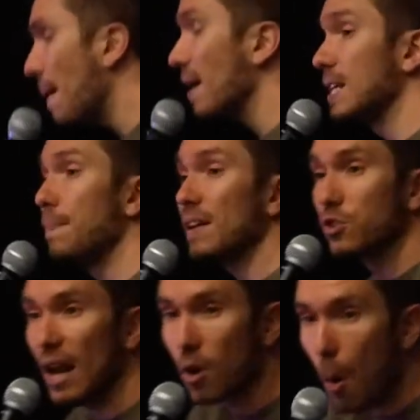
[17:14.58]
parti. Parce
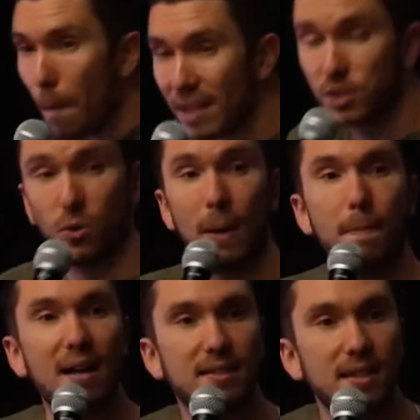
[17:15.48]
que la compassion est
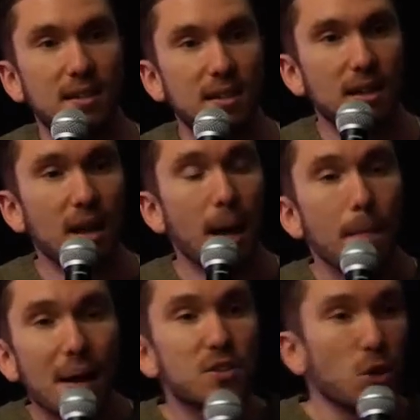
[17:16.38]
partie.
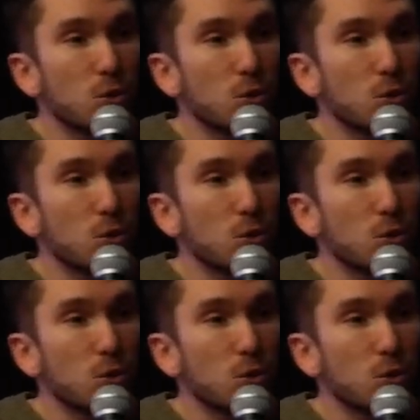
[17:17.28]
Parce